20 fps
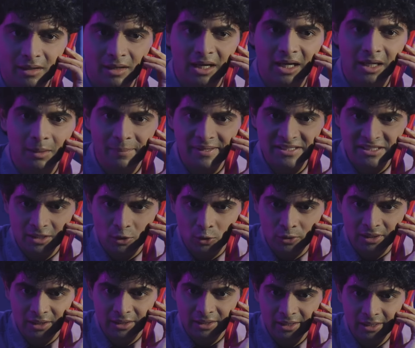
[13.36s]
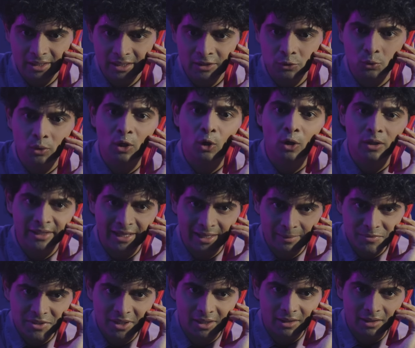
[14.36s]
अगर पैसा लौटाने के लिए थोड़ा और
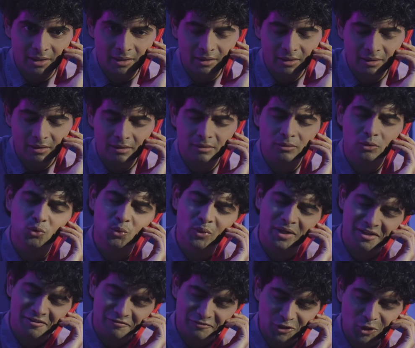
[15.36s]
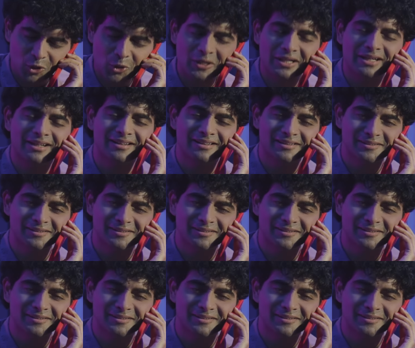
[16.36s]
टाइम चाहिए तो तू एक हफ्ता और ले